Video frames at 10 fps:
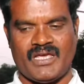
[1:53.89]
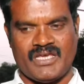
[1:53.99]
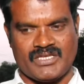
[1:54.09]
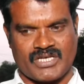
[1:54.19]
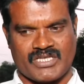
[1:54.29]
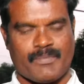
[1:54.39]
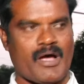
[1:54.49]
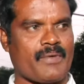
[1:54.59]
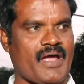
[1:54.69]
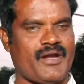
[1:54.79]
ఈ
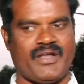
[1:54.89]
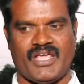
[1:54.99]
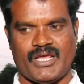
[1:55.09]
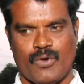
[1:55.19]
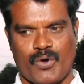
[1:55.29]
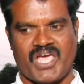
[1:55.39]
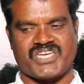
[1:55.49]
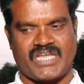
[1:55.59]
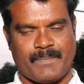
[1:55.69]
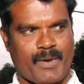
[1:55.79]
చంద్రబాబు నాయుడిని
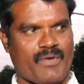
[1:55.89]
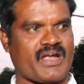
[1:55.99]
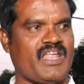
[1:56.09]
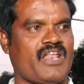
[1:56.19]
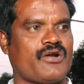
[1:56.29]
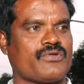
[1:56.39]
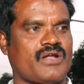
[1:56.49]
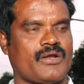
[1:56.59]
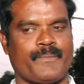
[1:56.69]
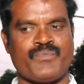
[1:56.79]
లోకేష్ని పవన్ కళ్యాణ్
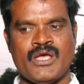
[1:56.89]
అడుగుతున్నాను